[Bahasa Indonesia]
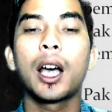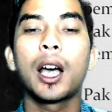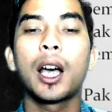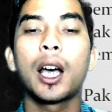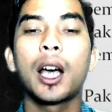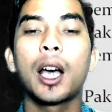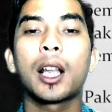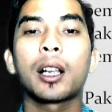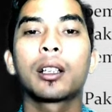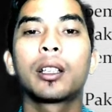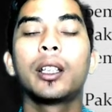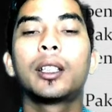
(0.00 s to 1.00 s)
agar
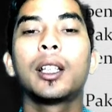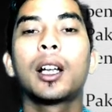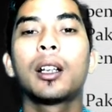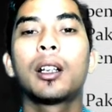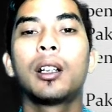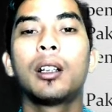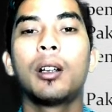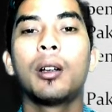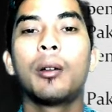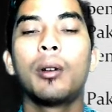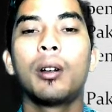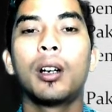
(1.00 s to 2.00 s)
kita
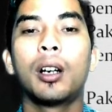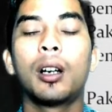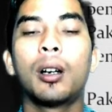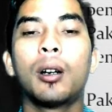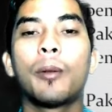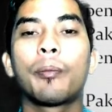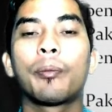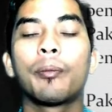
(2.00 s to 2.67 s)
uh,